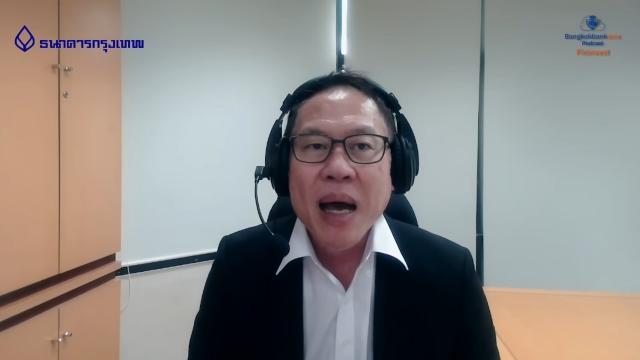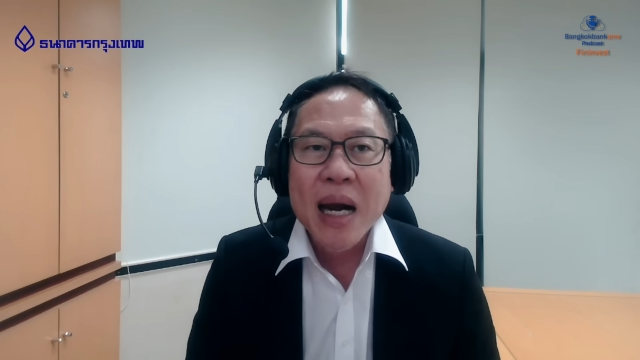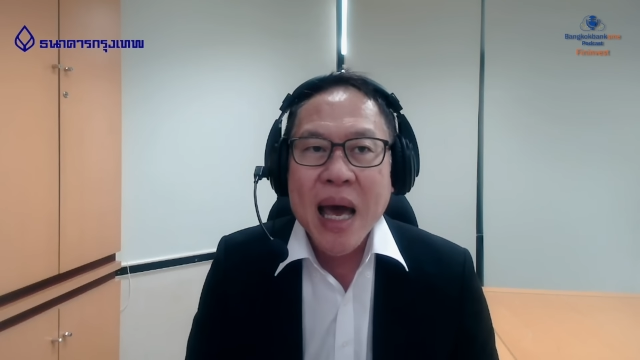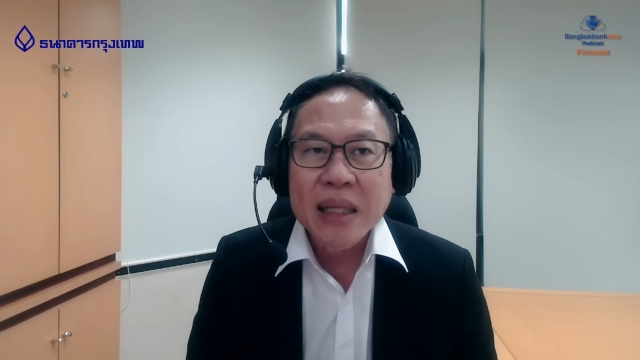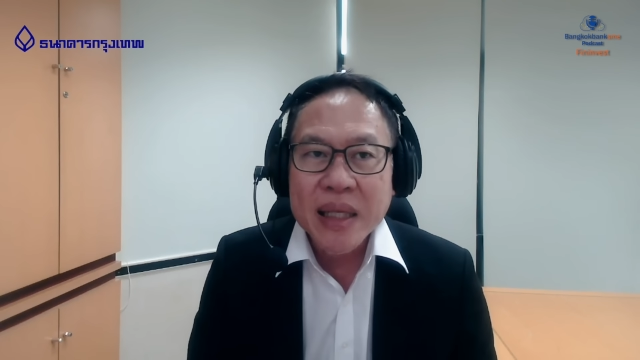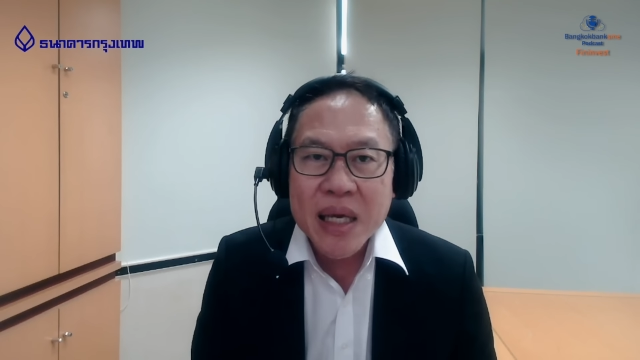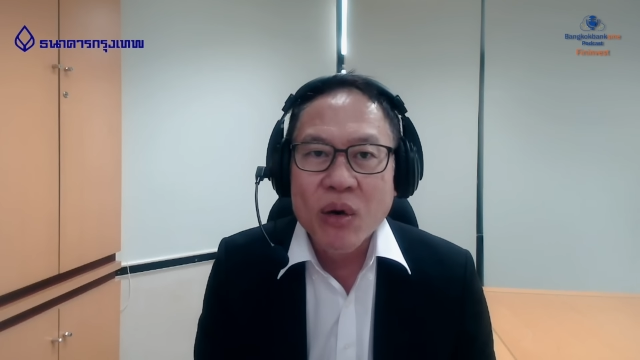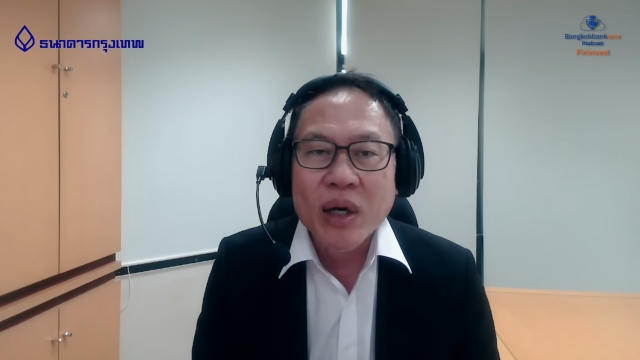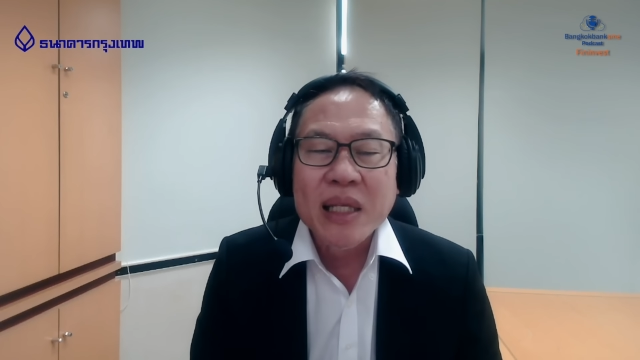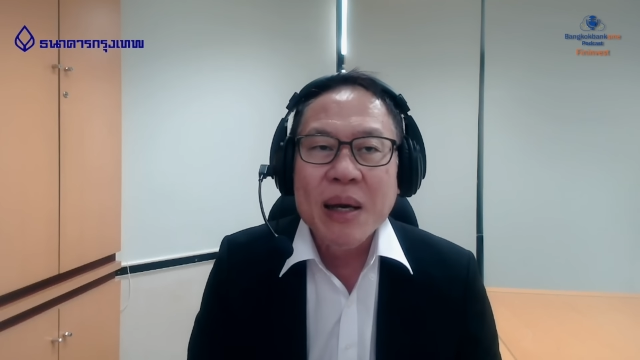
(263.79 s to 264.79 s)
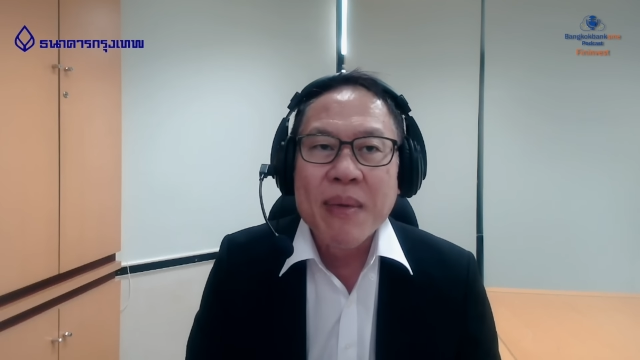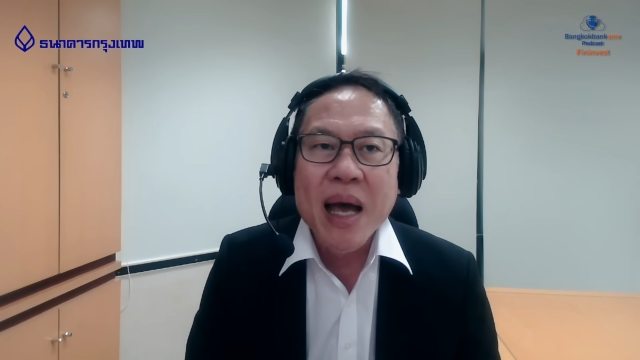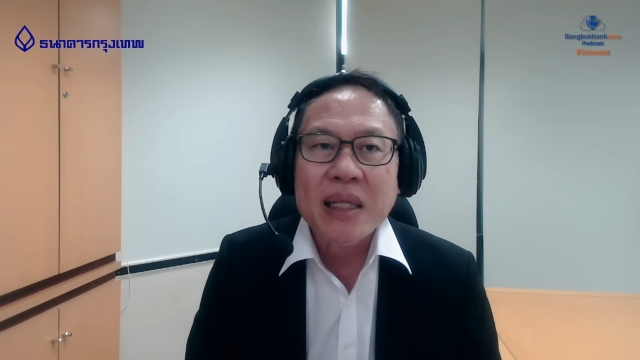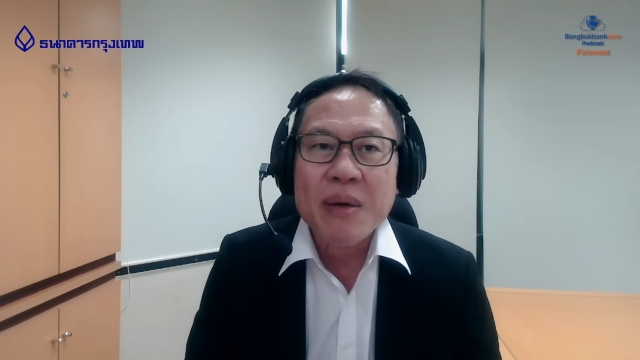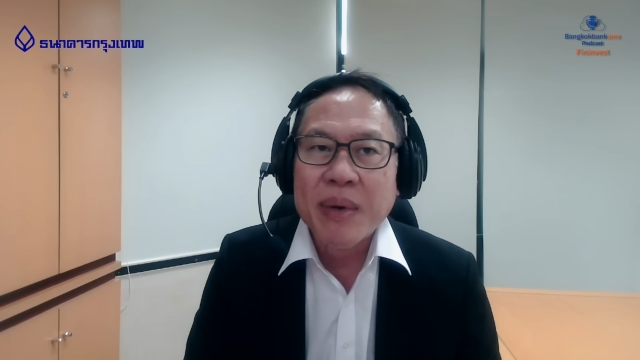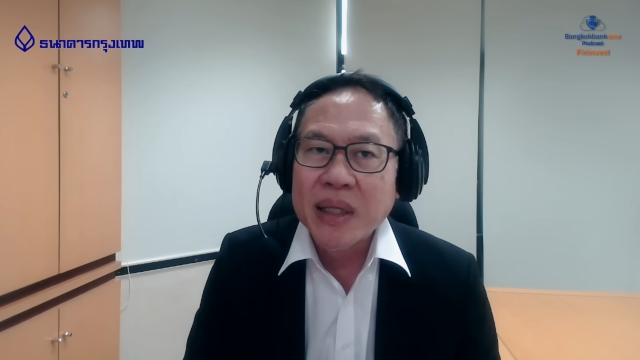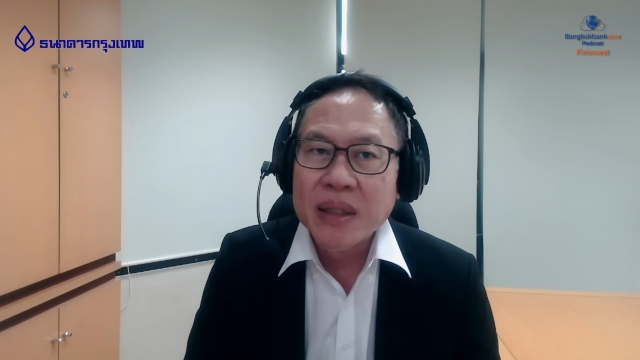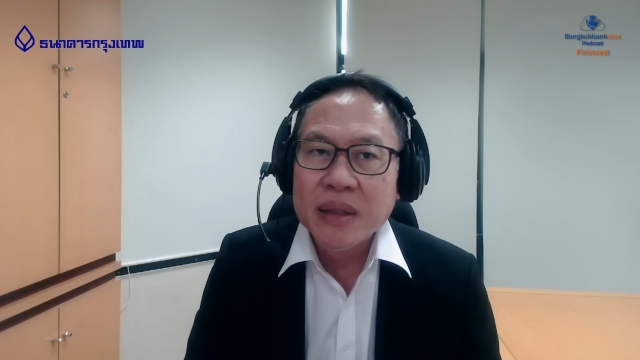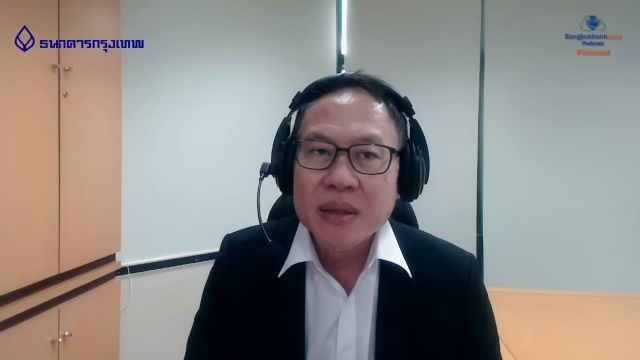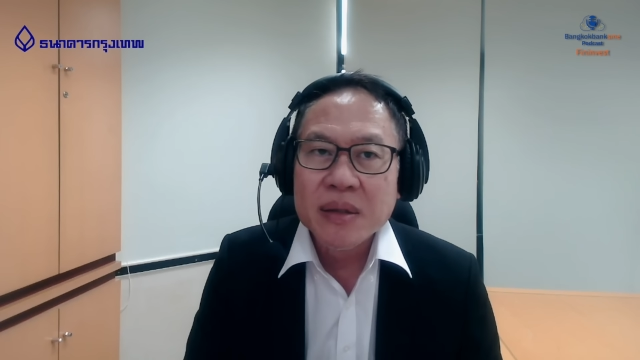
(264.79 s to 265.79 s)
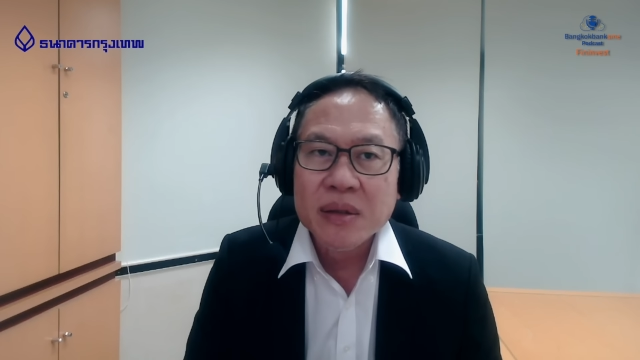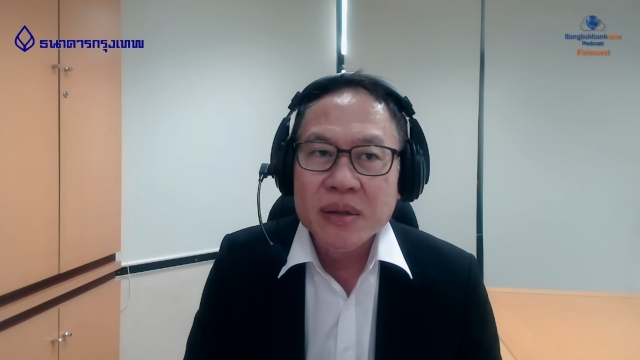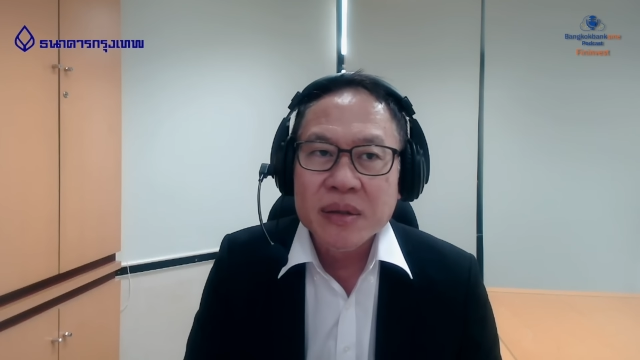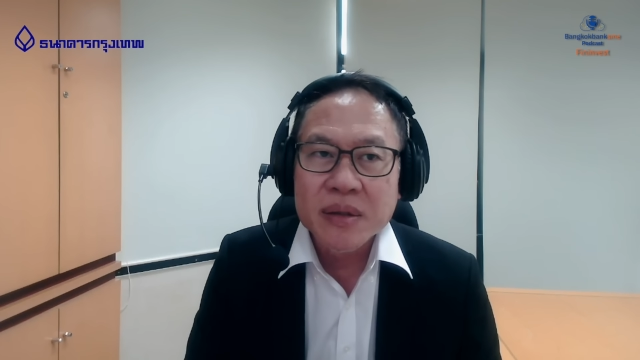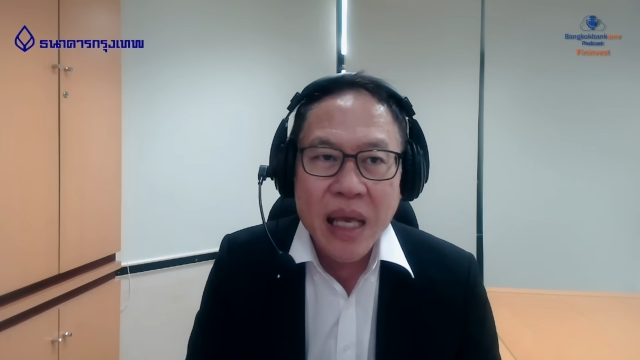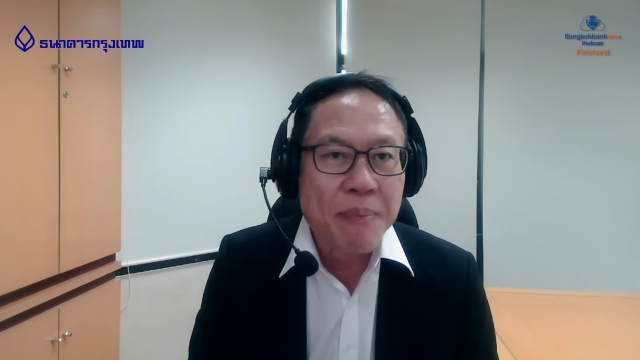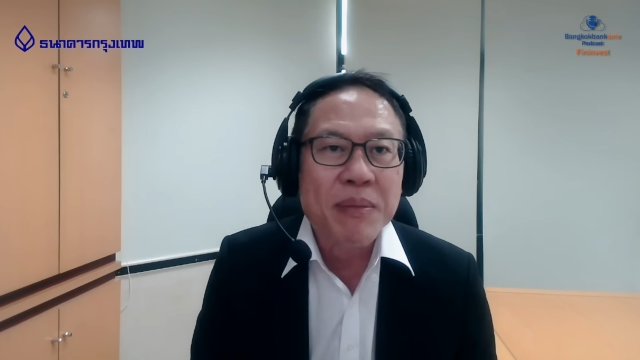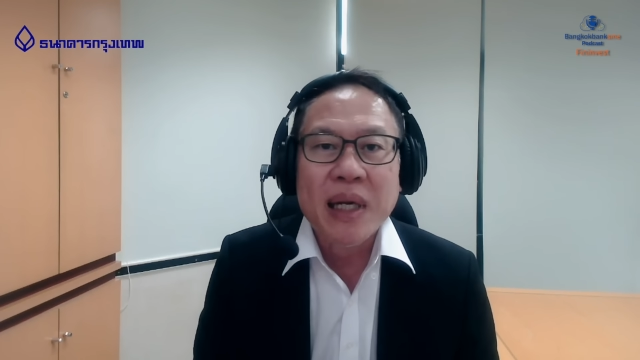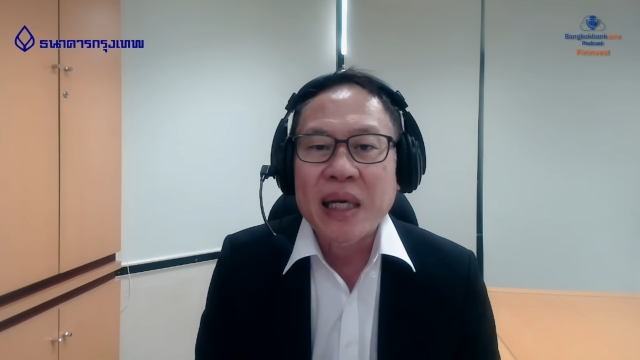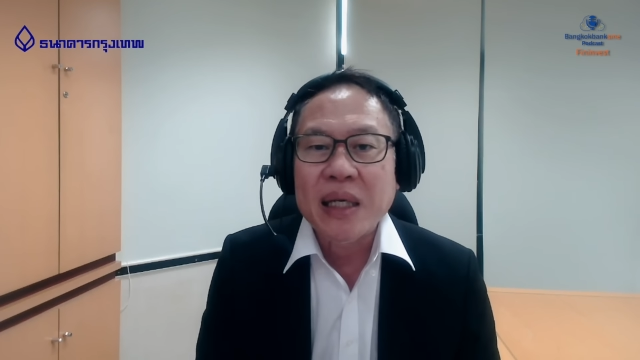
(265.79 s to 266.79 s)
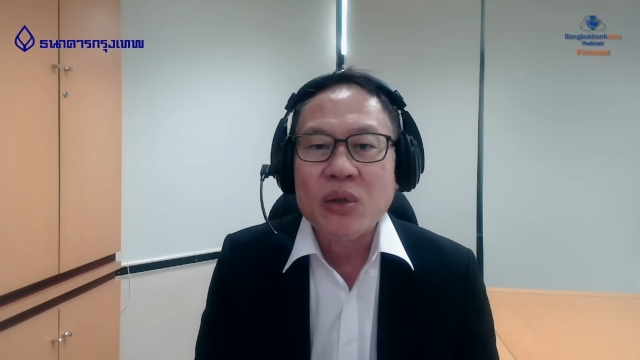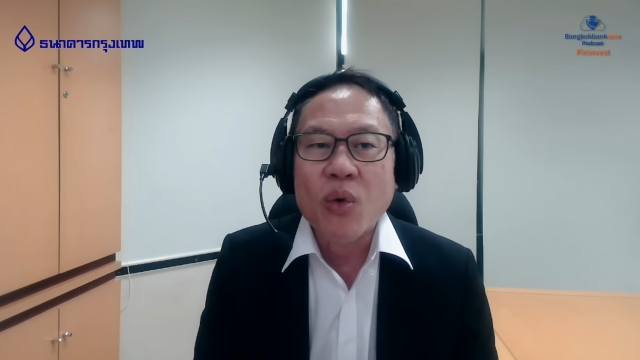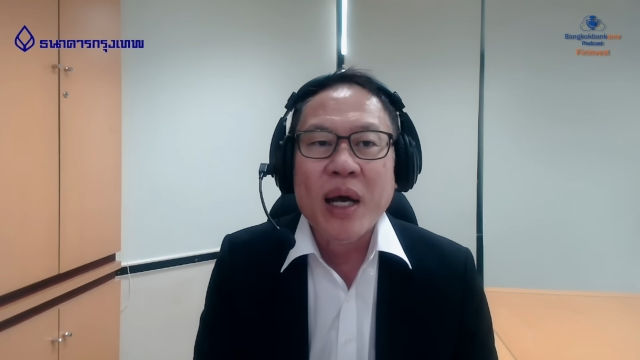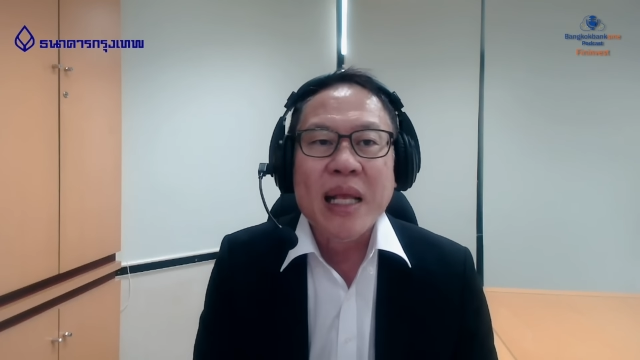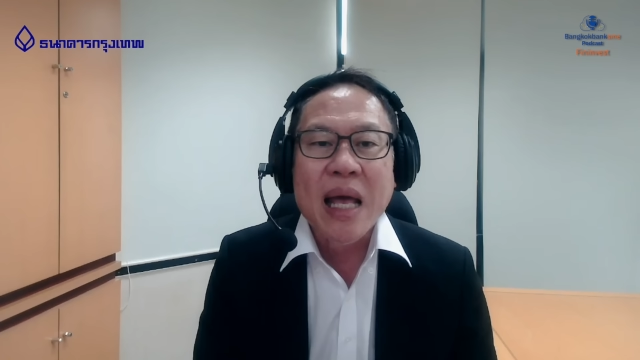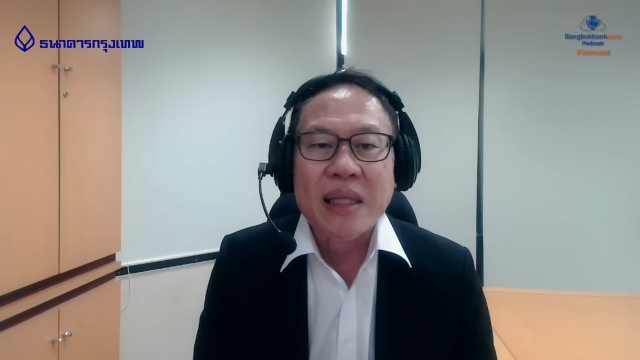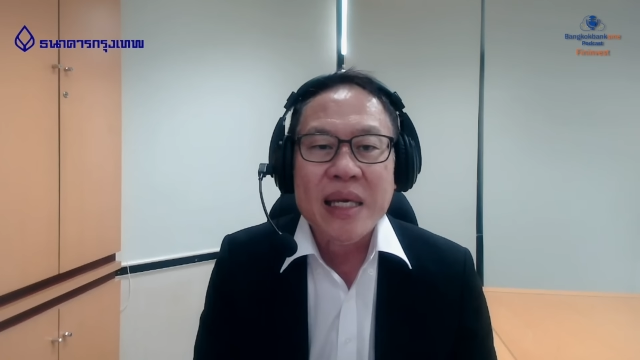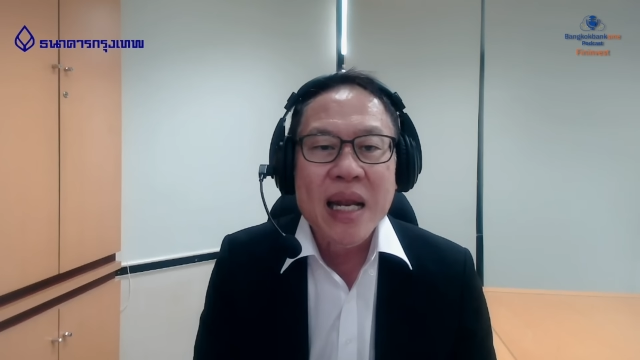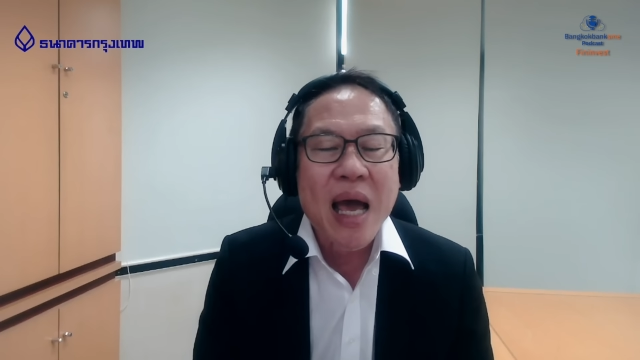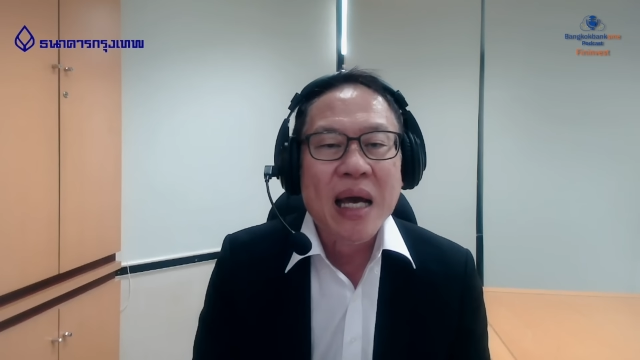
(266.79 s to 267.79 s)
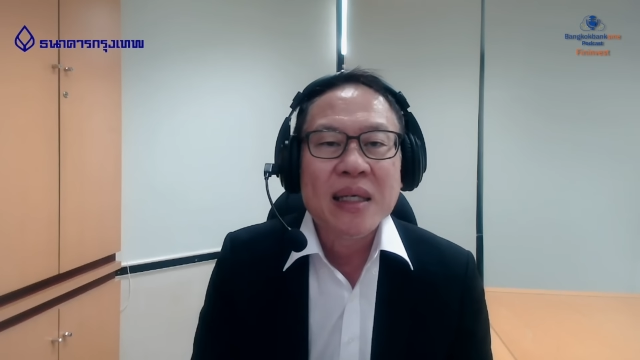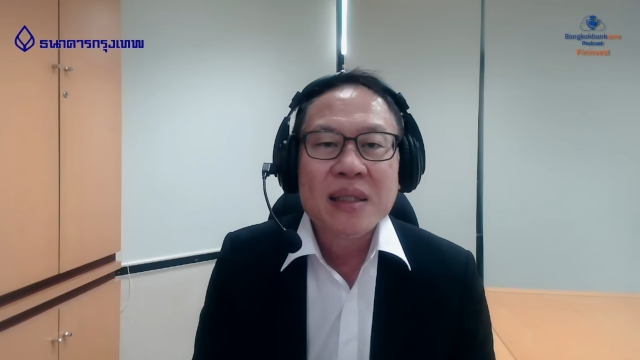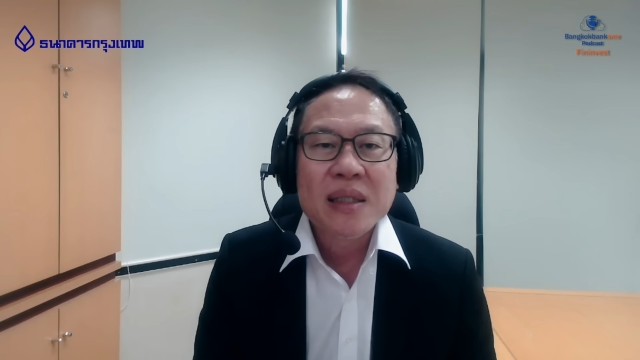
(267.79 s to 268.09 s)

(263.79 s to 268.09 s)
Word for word: ภาระหนี้ของรัฐบาลที่มันเต็มกลืนอยู่ขนาดนี้ล่ะ